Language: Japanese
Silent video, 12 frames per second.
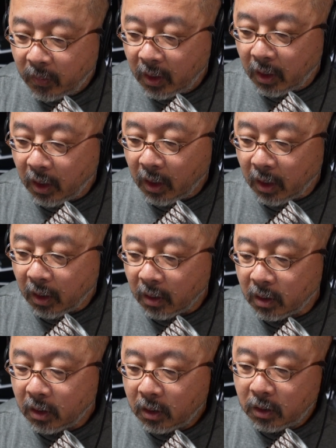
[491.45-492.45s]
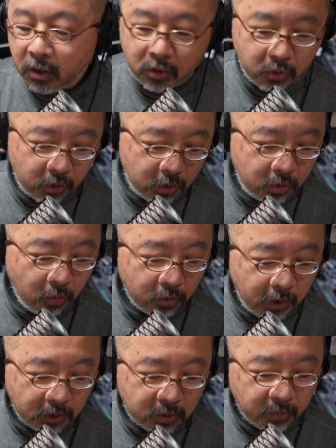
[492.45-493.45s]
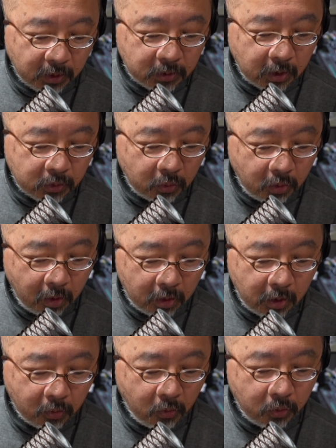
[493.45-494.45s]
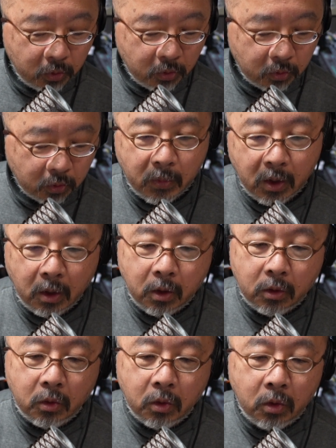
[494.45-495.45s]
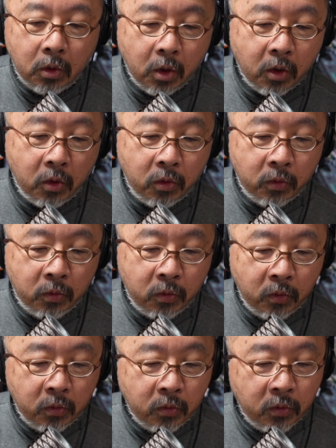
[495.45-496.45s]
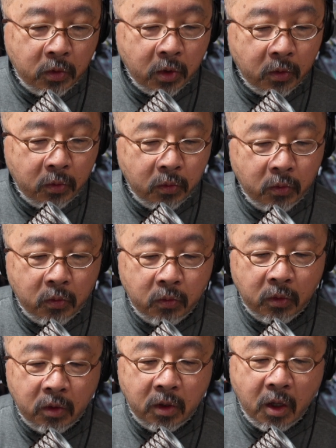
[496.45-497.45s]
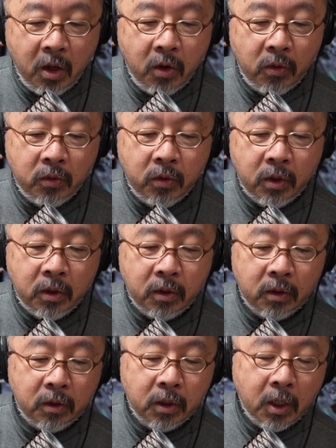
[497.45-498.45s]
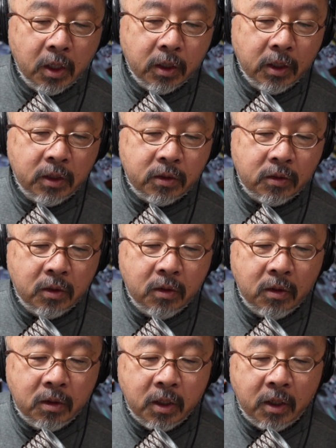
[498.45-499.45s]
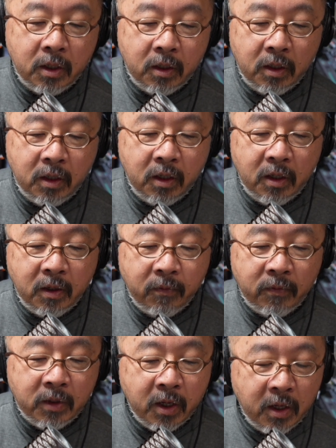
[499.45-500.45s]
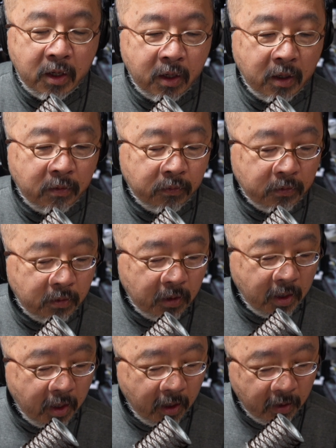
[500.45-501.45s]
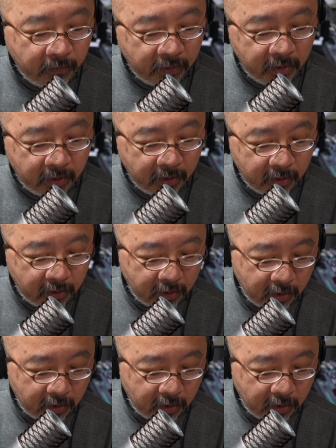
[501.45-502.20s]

えー、一応ヒットを出しましてそれがねこういう「To know,know, know her is to love, love, love